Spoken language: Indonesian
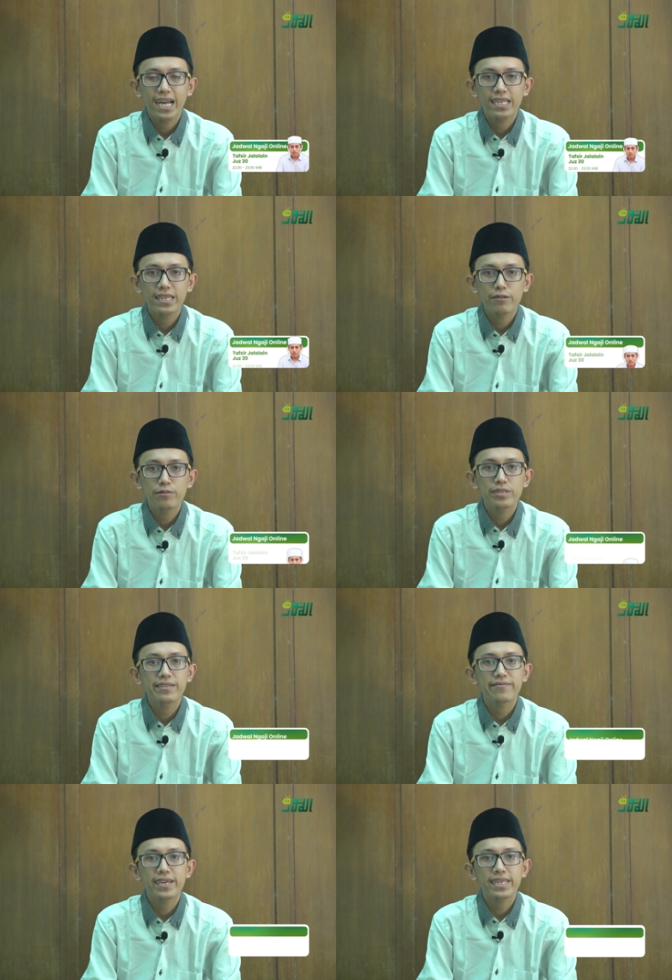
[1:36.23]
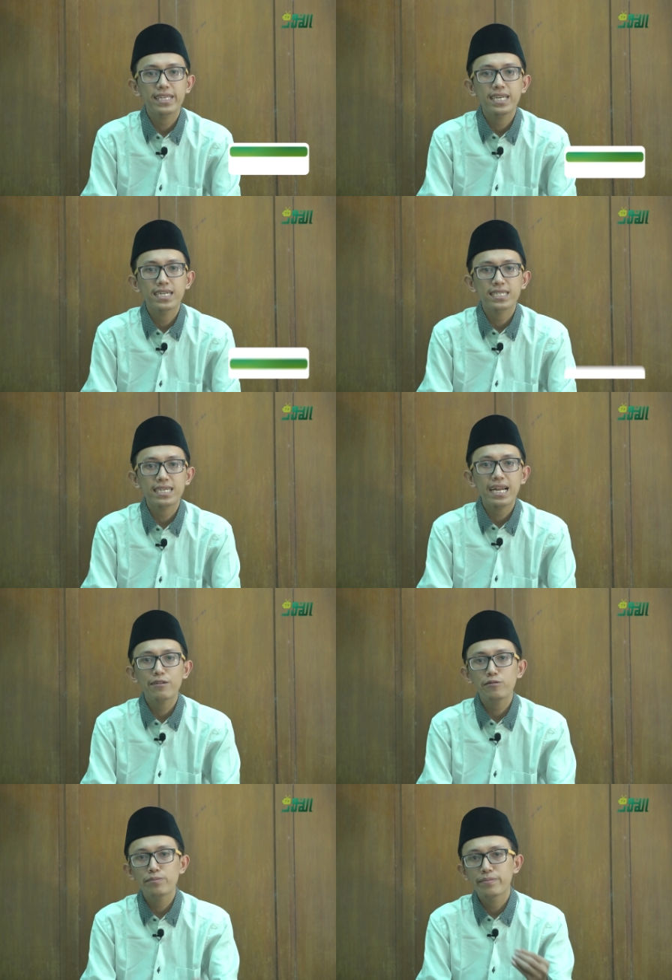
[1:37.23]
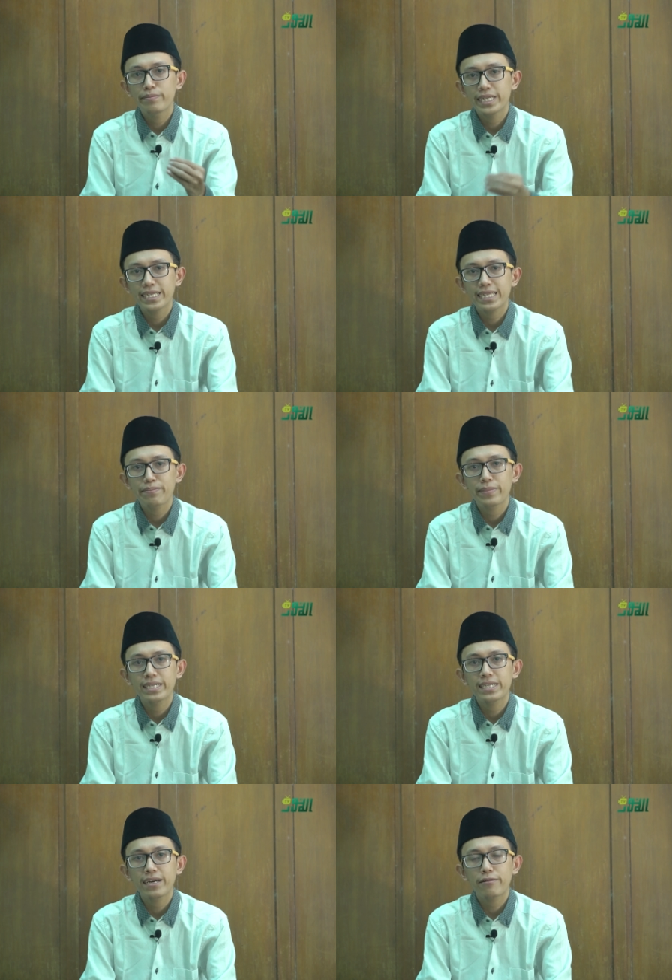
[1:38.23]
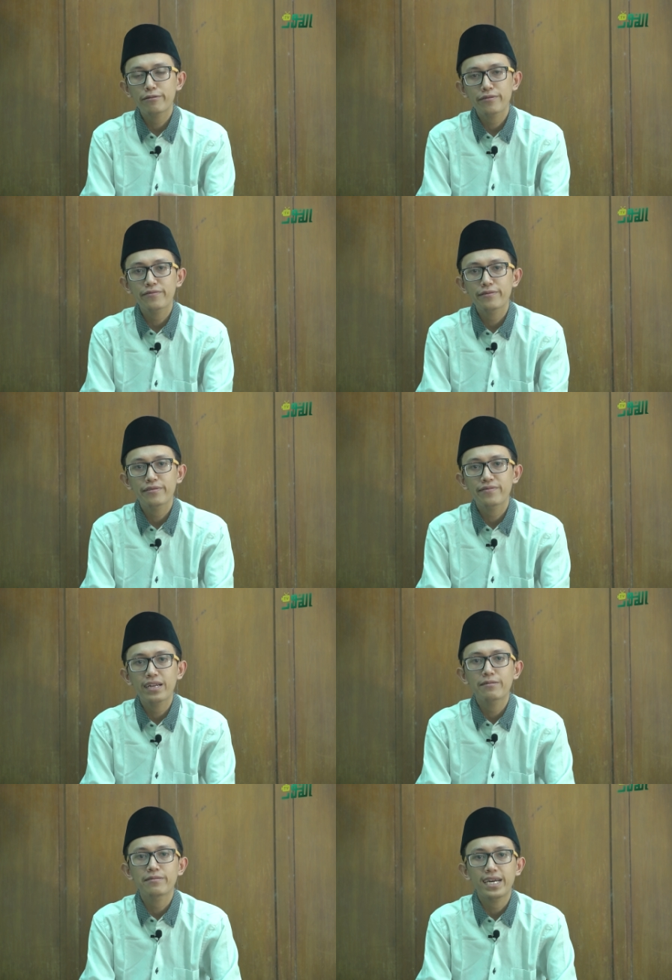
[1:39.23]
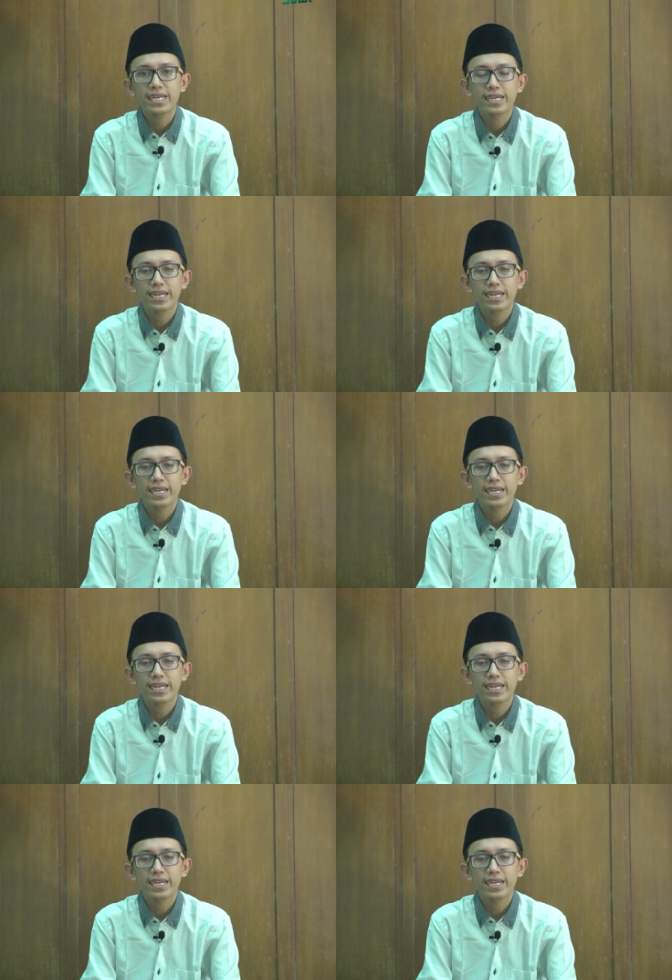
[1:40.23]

atau sifat yang selalu menetap pada huruf-huruf Al-Quran